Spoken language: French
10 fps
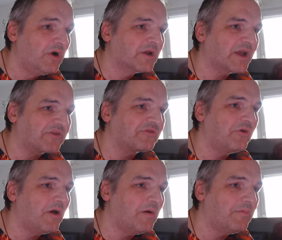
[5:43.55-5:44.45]
car
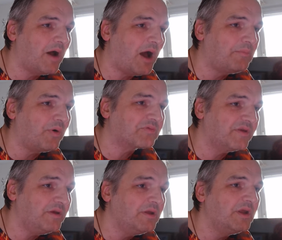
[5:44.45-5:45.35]
cela m'a
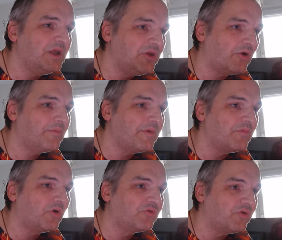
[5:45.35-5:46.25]
apporté
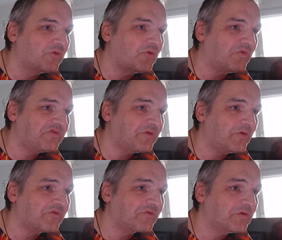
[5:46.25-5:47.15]
énormément de conscience.